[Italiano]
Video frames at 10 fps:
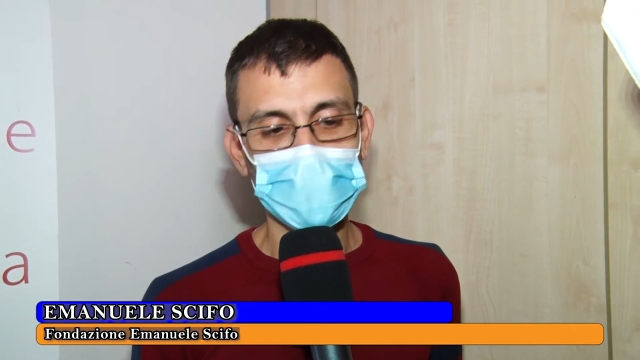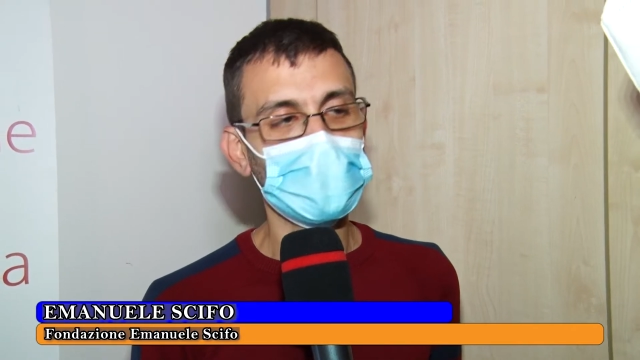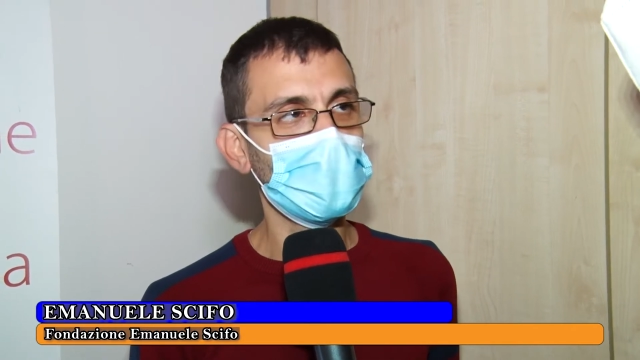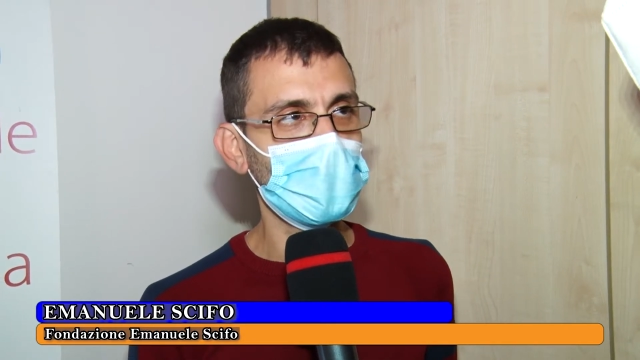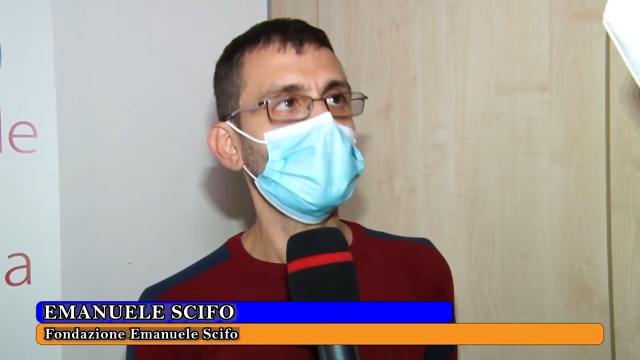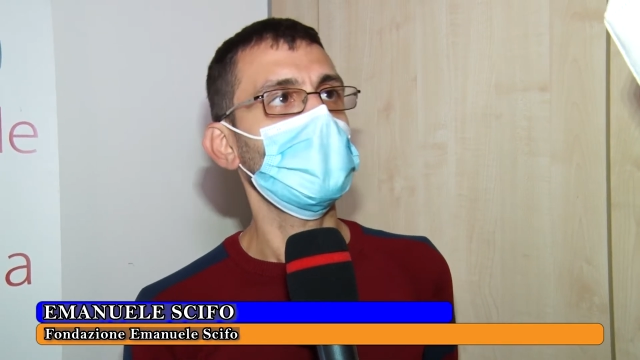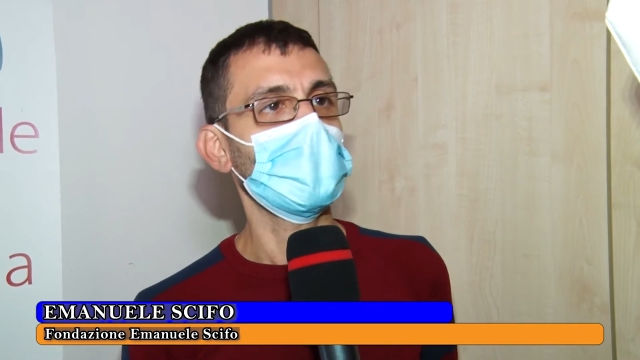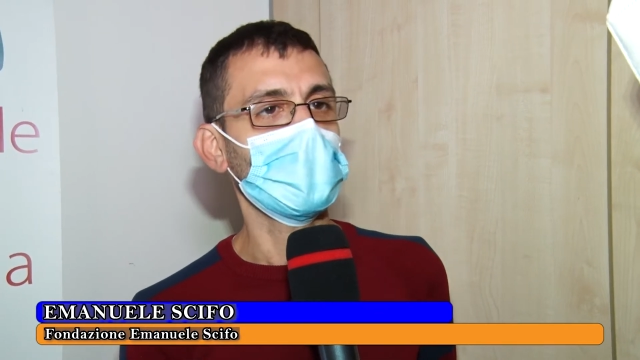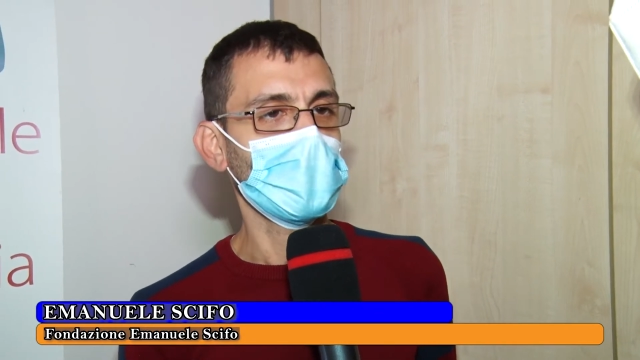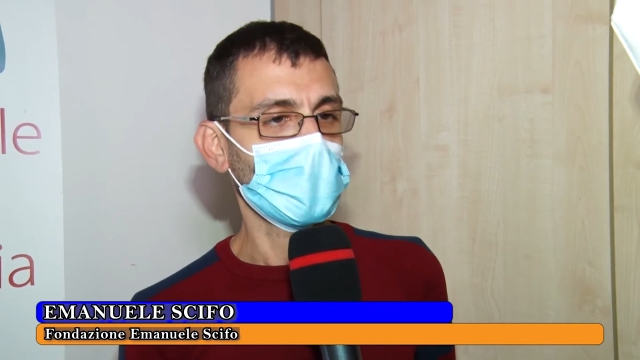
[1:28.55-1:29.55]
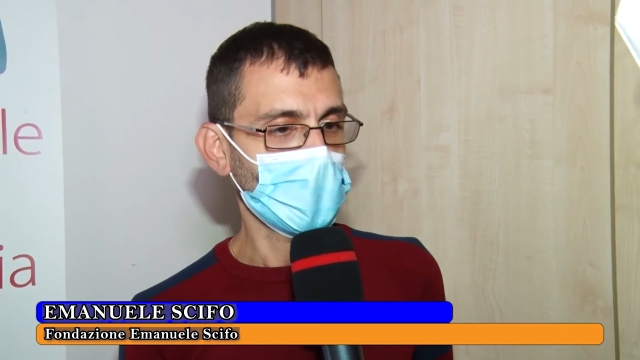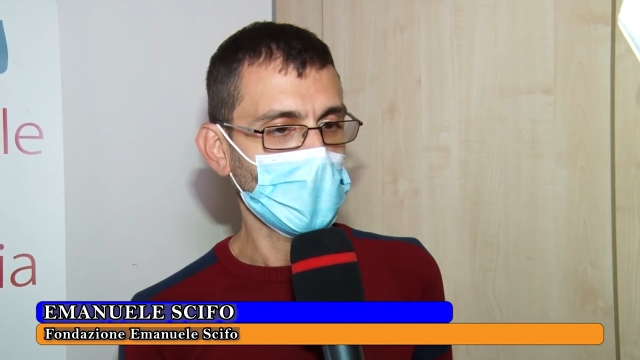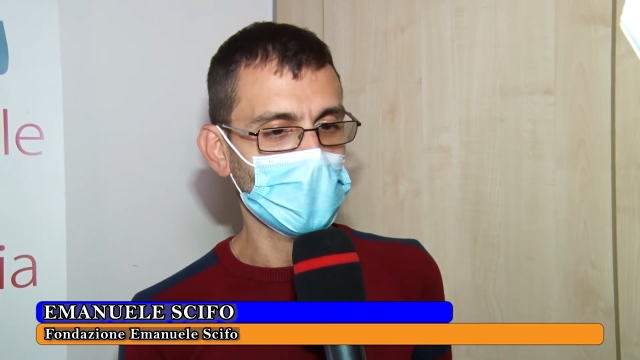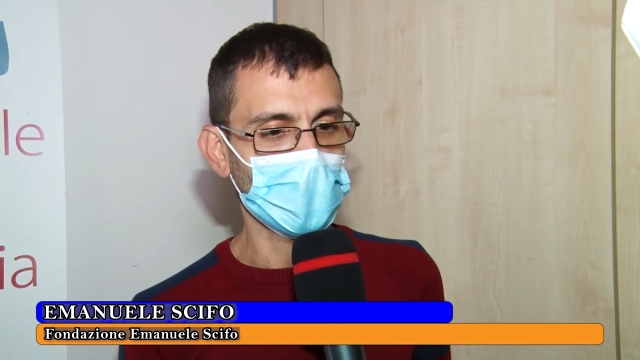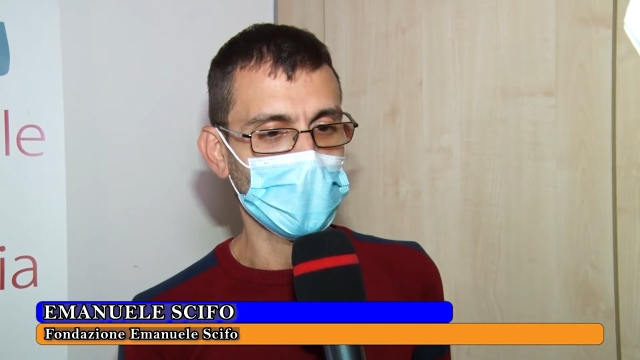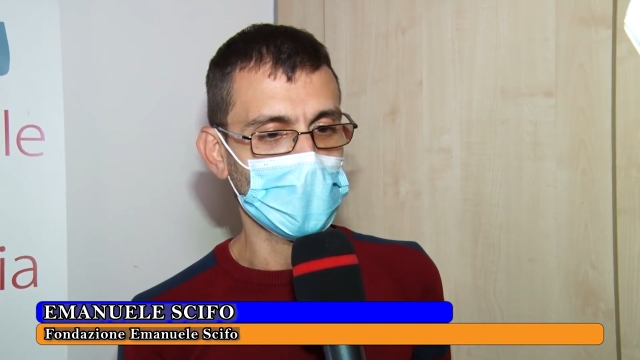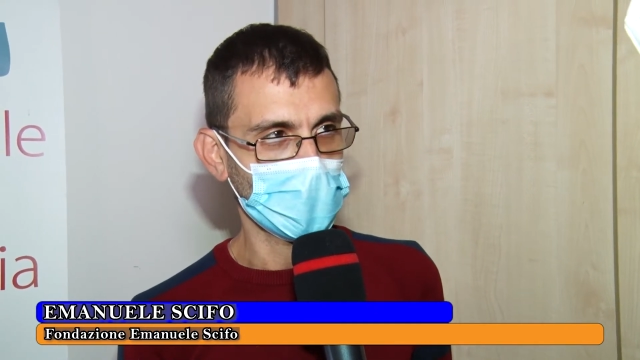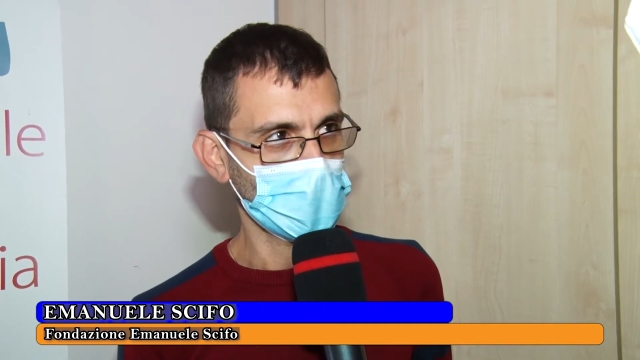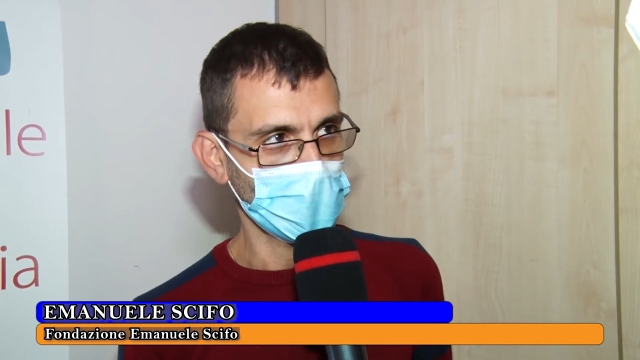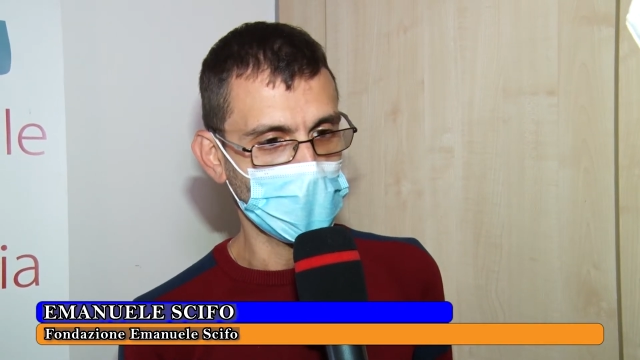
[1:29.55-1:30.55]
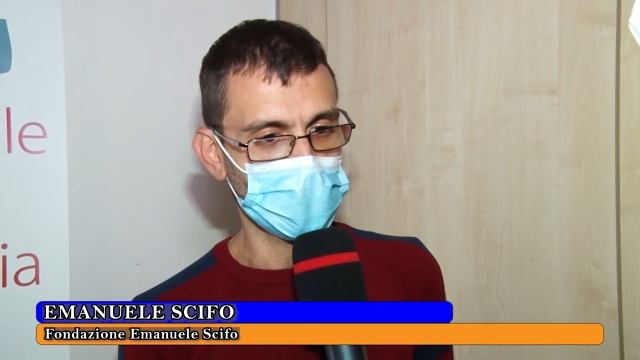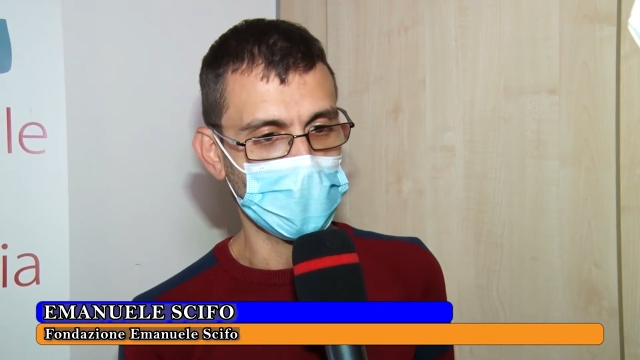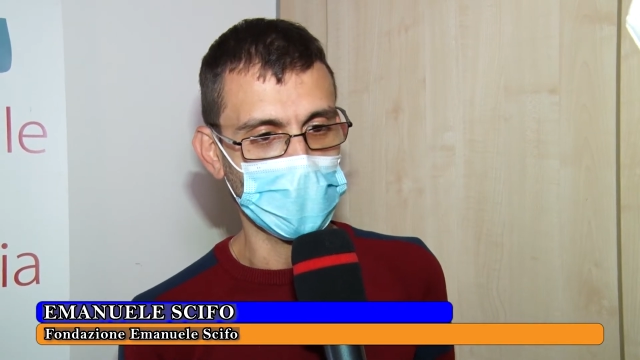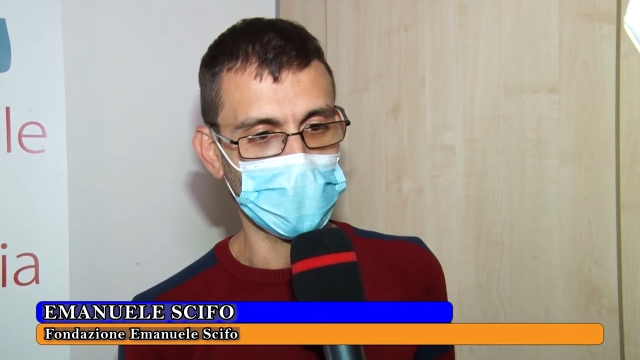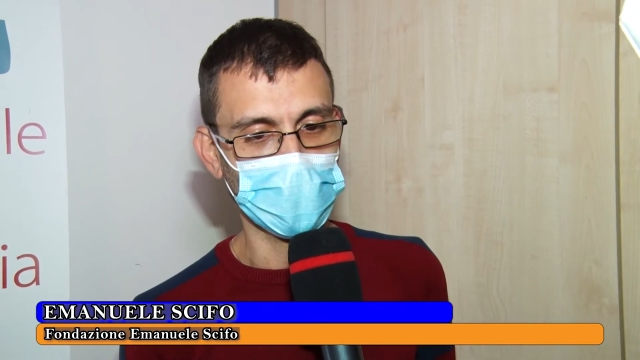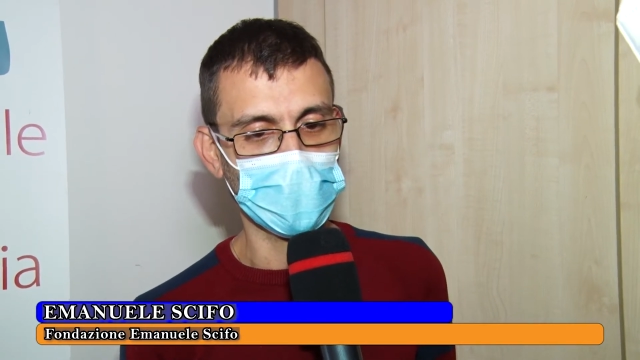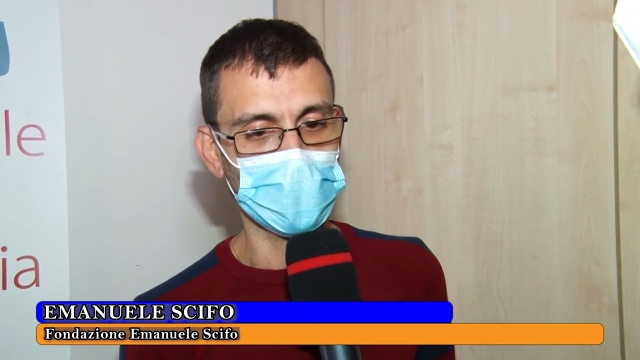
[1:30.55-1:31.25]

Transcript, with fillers: ha deciso di stare a fianco al nostro progetto,